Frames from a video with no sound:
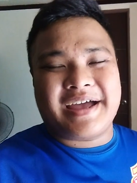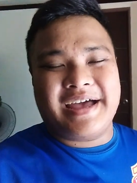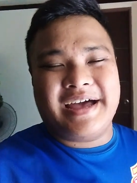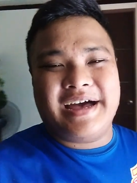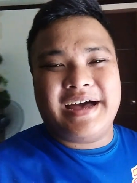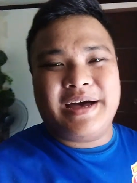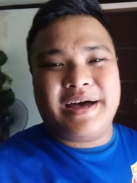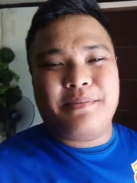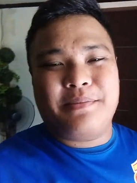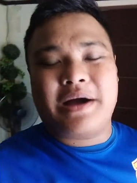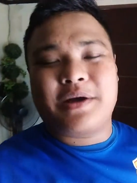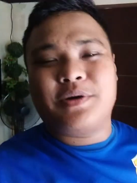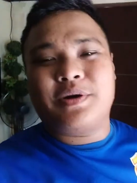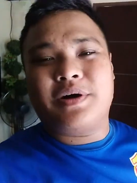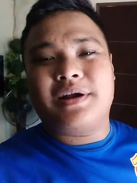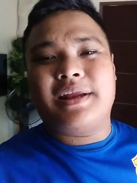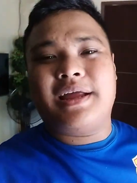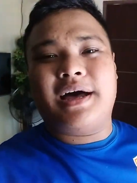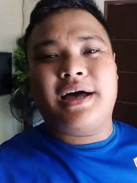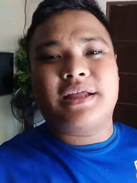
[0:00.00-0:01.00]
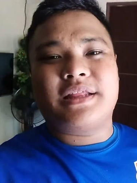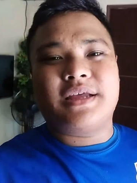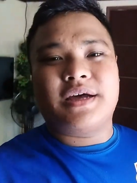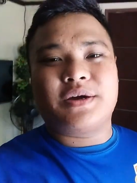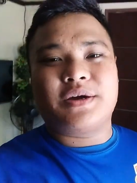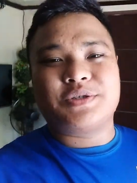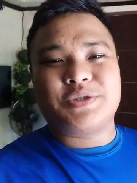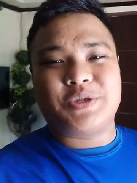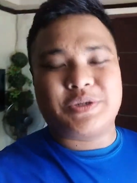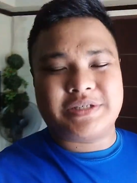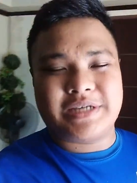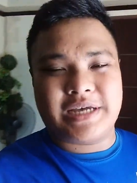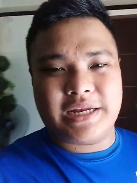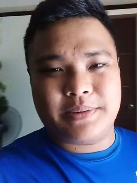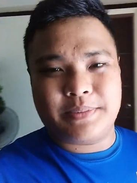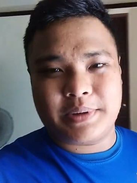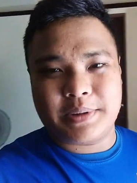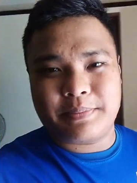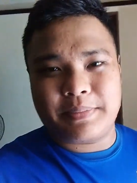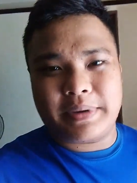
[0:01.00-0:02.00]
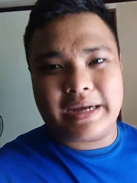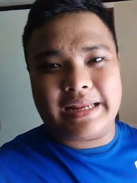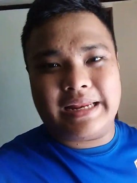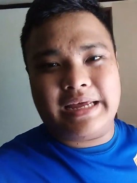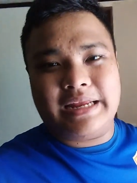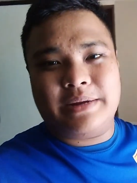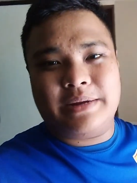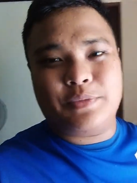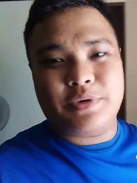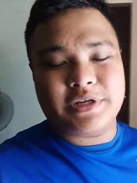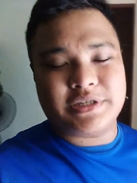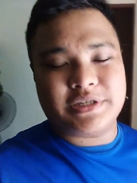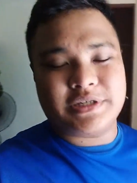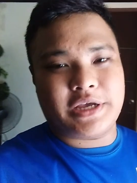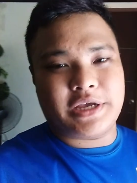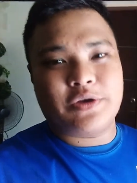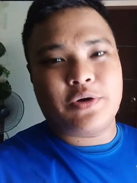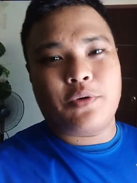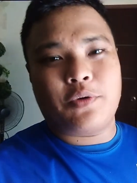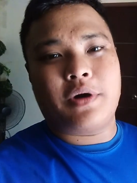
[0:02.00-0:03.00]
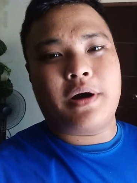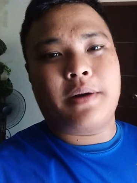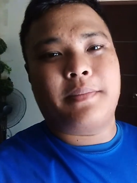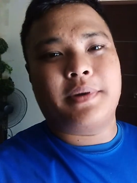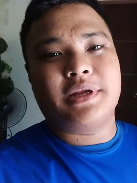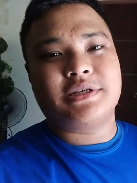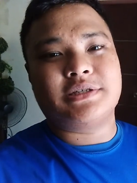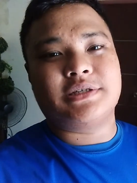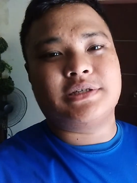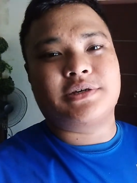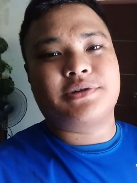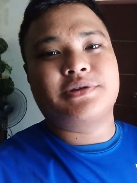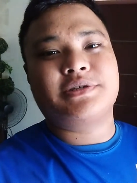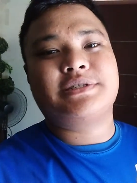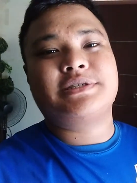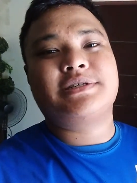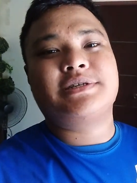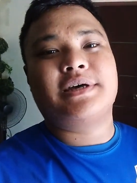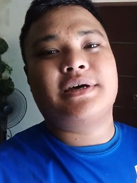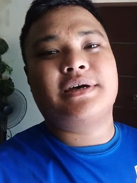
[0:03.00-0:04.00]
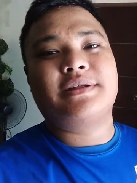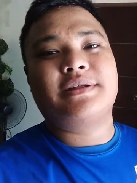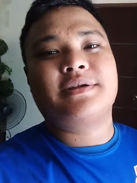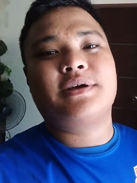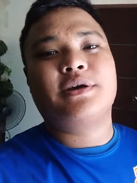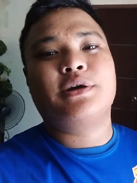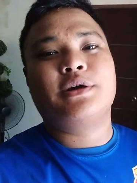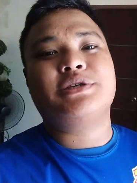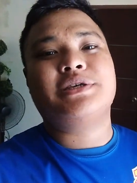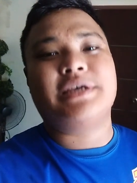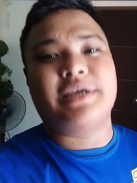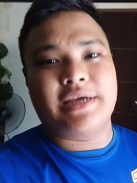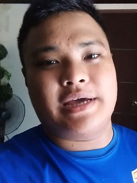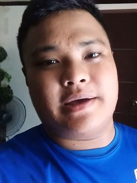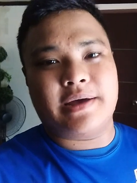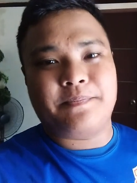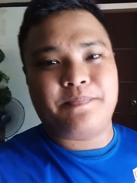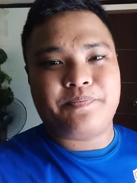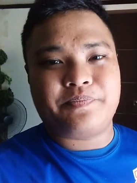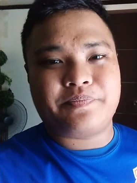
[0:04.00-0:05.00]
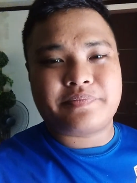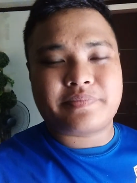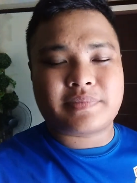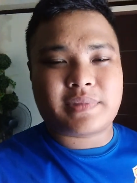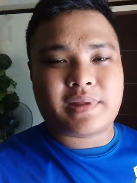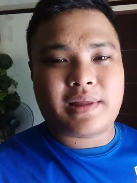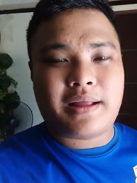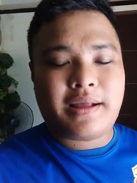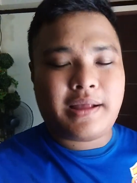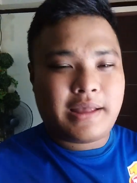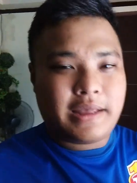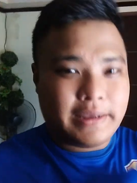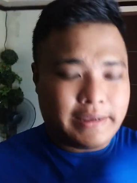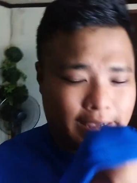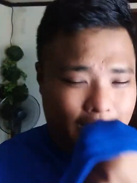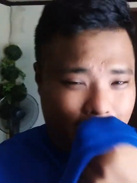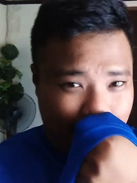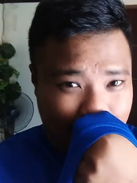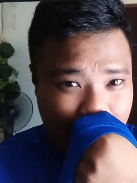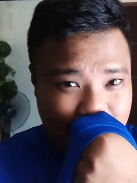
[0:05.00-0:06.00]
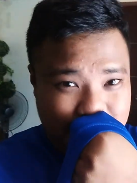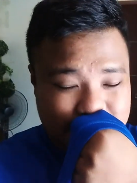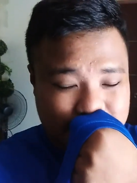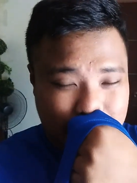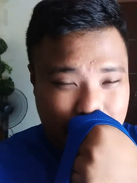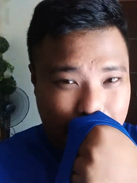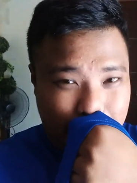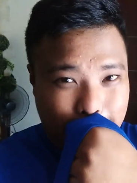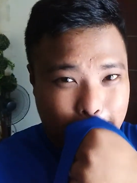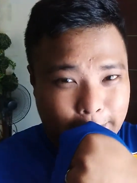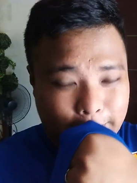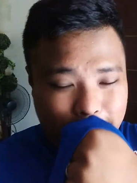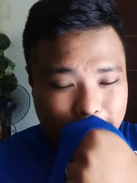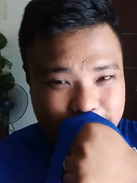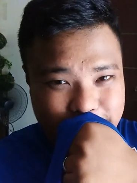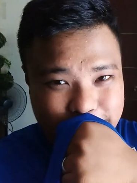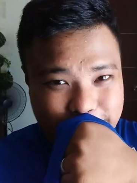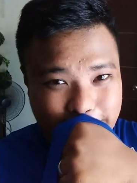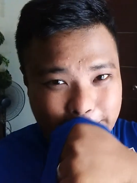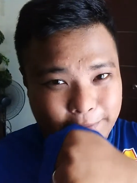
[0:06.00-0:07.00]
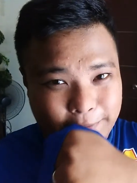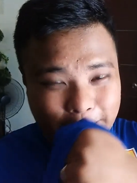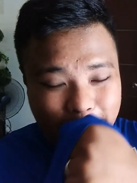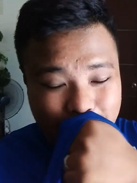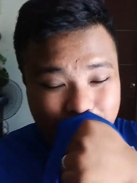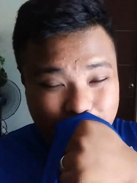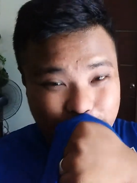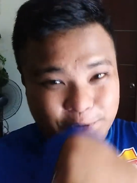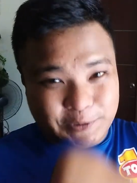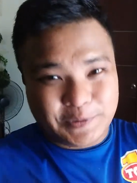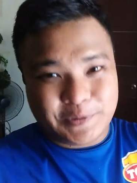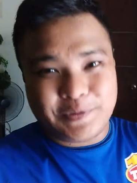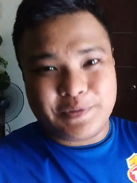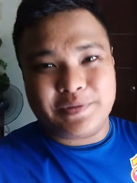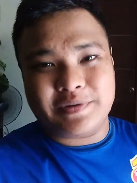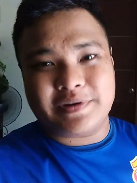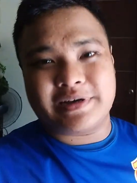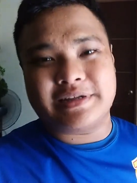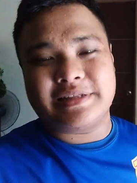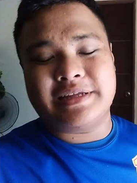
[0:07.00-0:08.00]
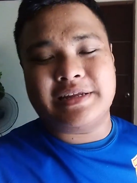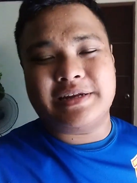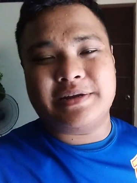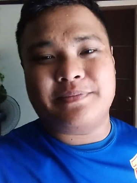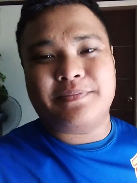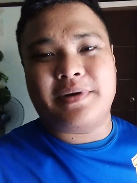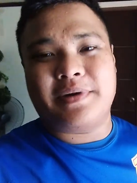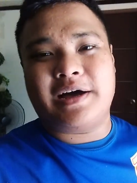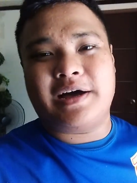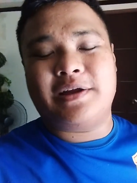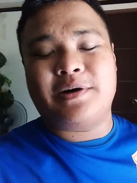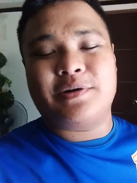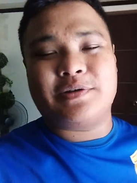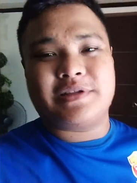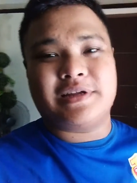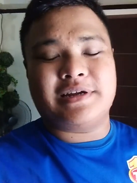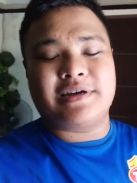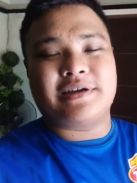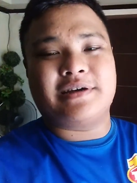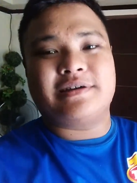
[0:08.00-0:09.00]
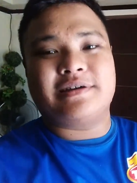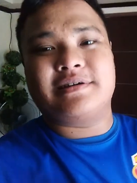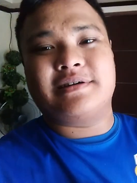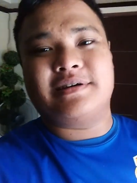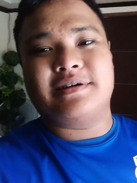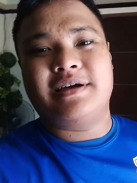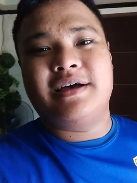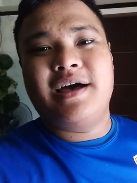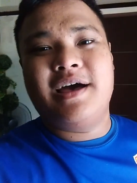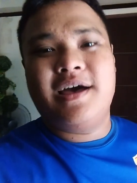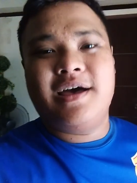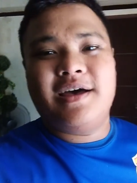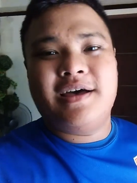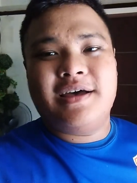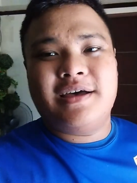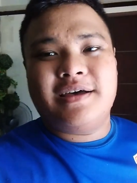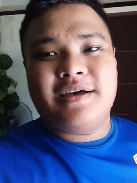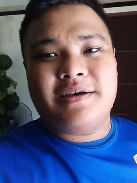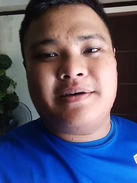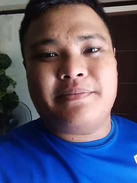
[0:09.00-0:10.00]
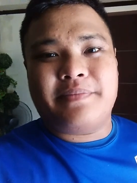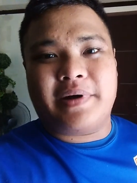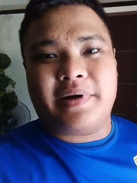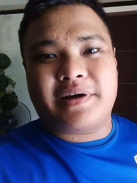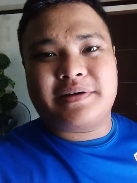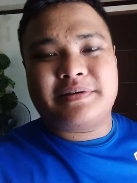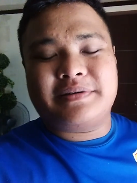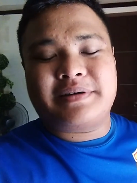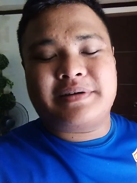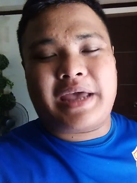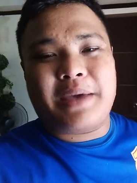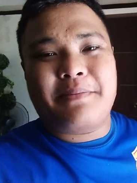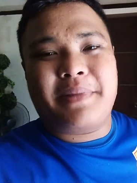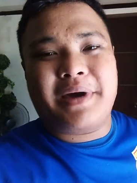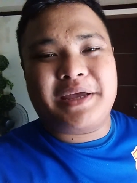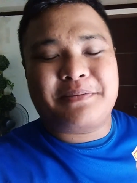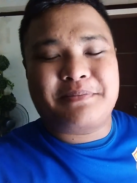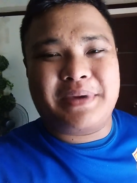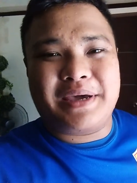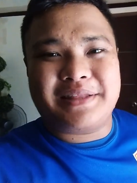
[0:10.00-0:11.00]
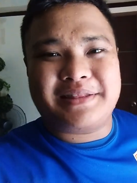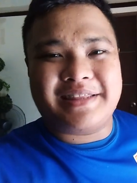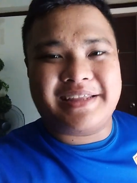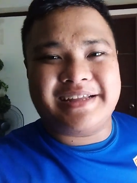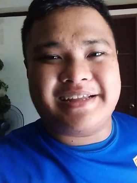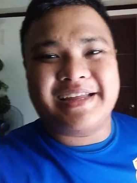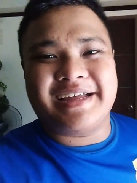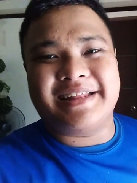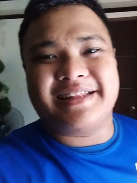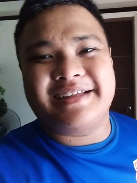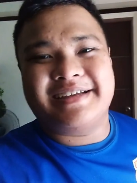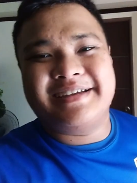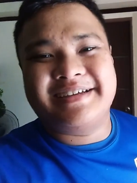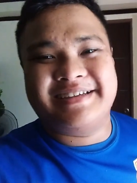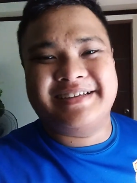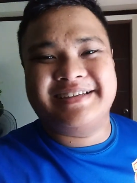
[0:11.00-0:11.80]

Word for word: kaya bago ang lahat, uh, gusto ko sana magpakilala muna sa inyo. Ako nga pala si Christian Garcia. Yes, uh, Christian, medyo ang ganda ng pangalan ko talagang parang kay bait-bait tignan.